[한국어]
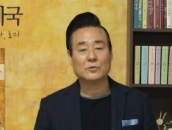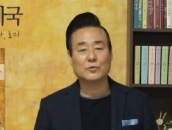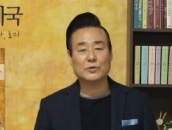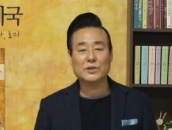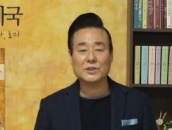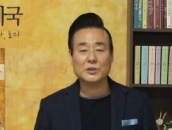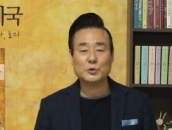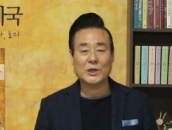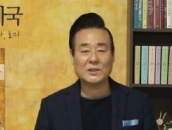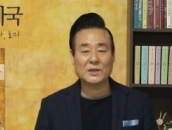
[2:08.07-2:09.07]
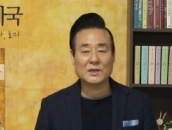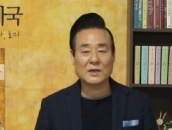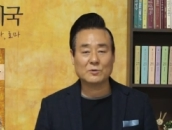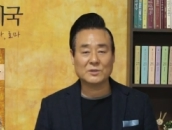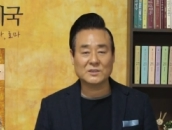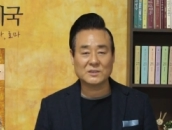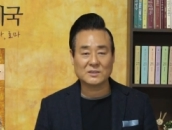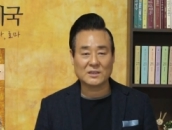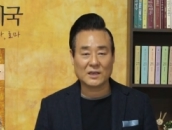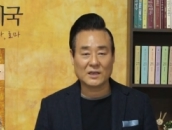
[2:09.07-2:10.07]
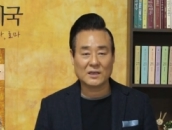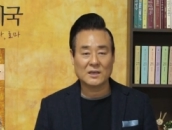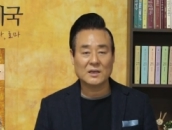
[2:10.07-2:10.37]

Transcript: 국력이 쇠퇴해가고 있을 때